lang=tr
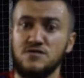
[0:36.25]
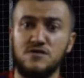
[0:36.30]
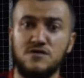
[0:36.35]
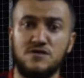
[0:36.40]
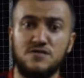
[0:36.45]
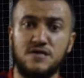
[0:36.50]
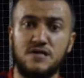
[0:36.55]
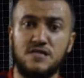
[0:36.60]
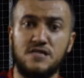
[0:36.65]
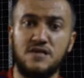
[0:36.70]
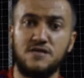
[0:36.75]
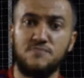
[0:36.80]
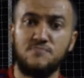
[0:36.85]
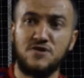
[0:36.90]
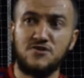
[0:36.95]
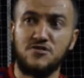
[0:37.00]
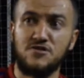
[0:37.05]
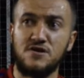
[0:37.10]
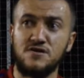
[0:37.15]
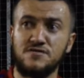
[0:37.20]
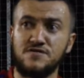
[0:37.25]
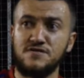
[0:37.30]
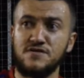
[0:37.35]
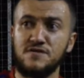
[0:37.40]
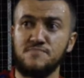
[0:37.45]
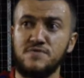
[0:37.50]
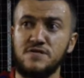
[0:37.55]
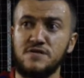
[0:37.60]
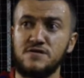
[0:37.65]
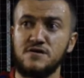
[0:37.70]
Niğderler maç
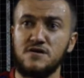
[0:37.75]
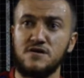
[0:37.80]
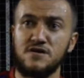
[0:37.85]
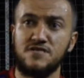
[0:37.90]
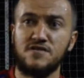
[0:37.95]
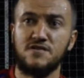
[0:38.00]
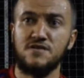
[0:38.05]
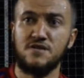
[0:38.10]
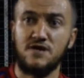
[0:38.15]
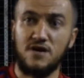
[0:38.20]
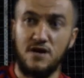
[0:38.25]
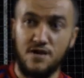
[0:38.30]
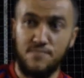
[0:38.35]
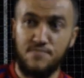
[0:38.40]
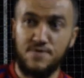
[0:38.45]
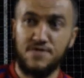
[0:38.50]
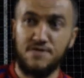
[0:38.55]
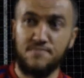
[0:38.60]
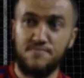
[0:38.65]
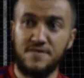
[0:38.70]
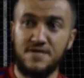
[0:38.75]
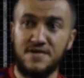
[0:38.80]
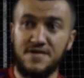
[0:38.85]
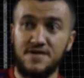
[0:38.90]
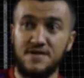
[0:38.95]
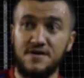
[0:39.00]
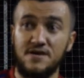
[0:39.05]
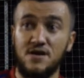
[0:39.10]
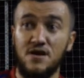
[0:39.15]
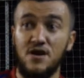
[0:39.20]
kazanabilir,
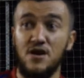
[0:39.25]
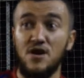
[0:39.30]
kaybedebilir.